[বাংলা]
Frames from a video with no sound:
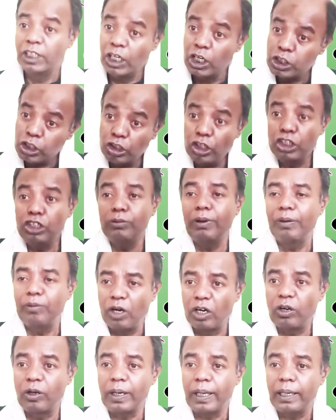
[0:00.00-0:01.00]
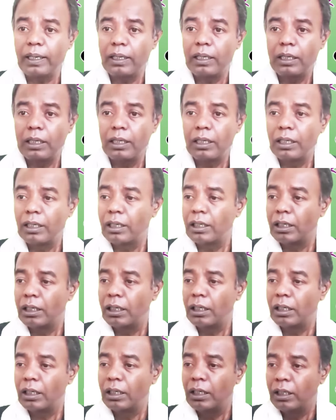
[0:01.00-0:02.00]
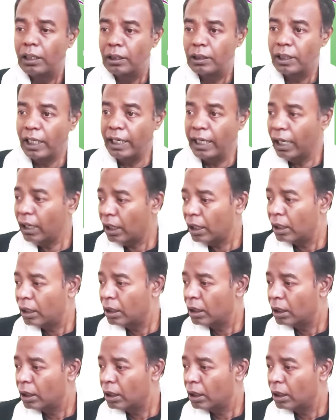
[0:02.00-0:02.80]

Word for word: জেনে শুনে তো ব্যবহার করে তাই না